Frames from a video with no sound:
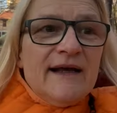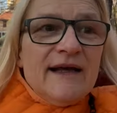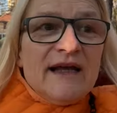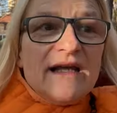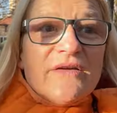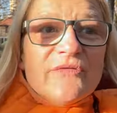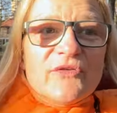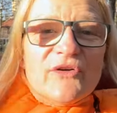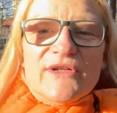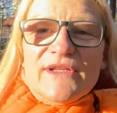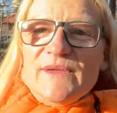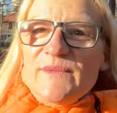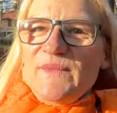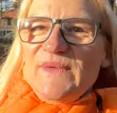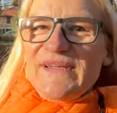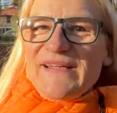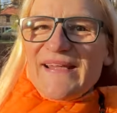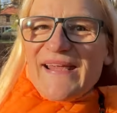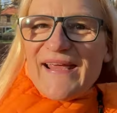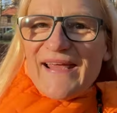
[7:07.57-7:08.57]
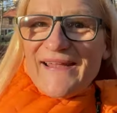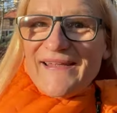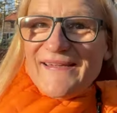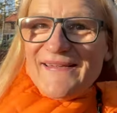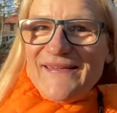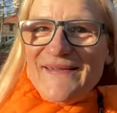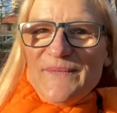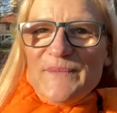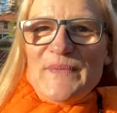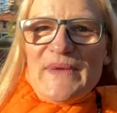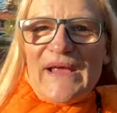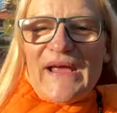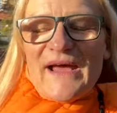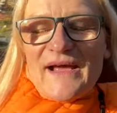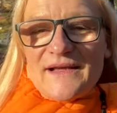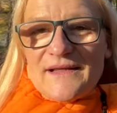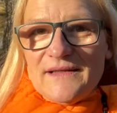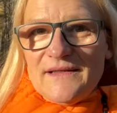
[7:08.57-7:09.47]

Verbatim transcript: Ich wollte nämlich gern in die Berge,